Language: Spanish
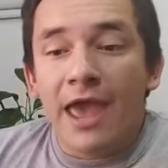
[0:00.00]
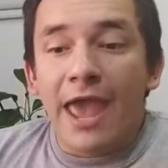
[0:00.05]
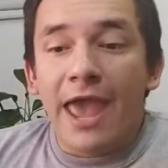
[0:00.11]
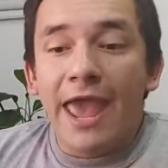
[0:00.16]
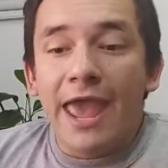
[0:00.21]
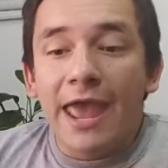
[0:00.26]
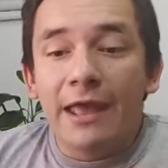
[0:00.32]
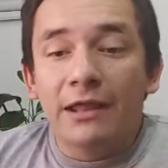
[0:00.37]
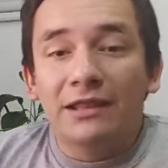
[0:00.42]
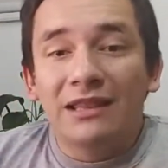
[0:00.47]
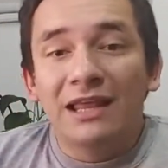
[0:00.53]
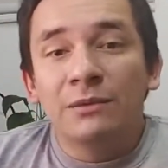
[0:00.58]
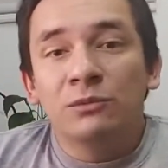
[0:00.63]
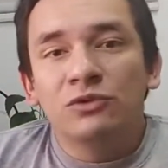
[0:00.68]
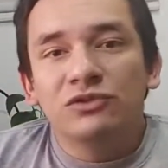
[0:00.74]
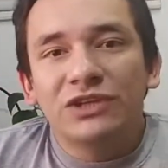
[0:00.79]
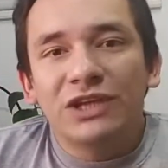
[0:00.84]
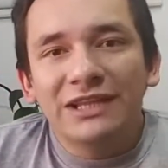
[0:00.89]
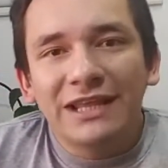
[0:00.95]
eh,
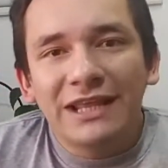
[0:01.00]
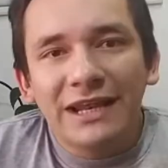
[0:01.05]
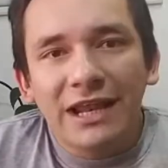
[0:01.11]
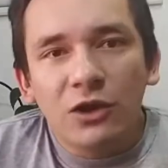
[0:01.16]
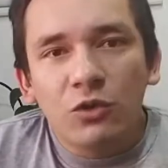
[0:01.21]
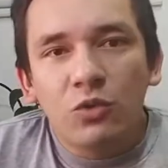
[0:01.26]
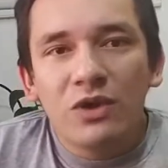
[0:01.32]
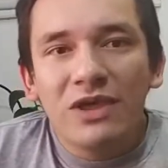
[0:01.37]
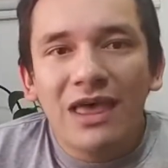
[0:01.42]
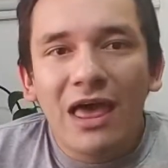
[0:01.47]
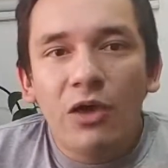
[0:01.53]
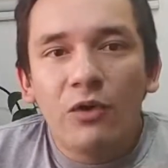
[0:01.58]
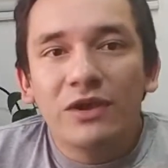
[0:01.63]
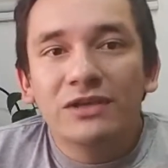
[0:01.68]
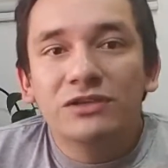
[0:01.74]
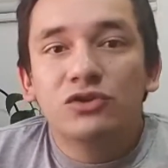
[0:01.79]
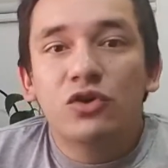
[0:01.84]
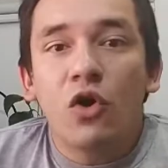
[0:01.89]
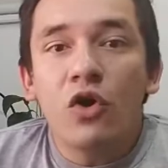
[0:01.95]
tenemos que tener cuidado
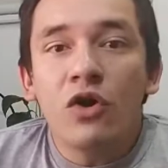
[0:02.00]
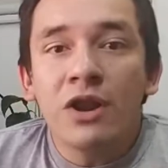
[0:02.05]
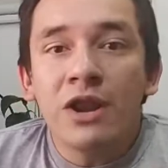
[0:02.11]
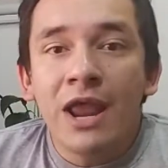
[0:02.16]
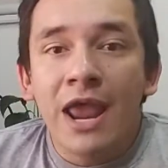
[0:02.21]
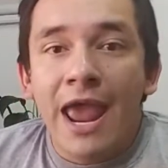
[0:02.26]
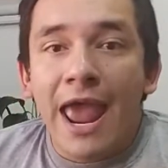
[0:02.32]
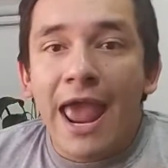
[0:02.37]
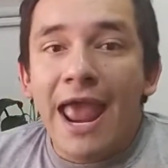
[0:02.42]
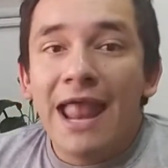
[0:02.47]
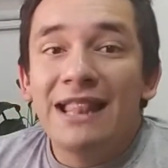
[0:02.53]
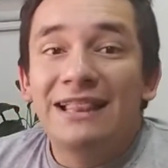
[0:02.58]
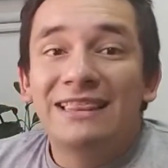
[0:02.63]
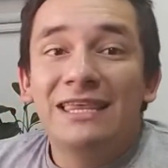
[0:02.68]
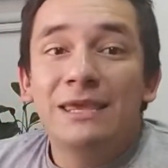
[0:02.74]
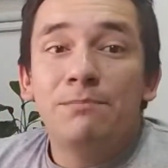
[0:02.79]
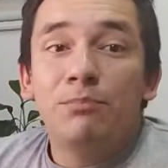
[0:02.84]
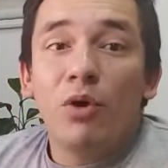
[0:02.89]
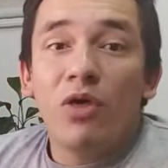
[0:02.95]
es con el
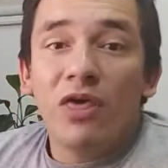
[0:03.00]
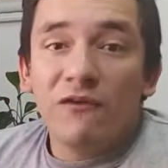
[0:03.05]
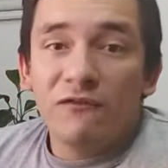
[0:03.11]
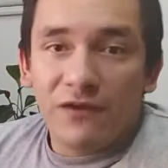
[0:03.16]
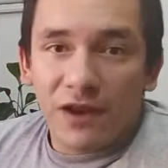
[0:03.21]
tipo de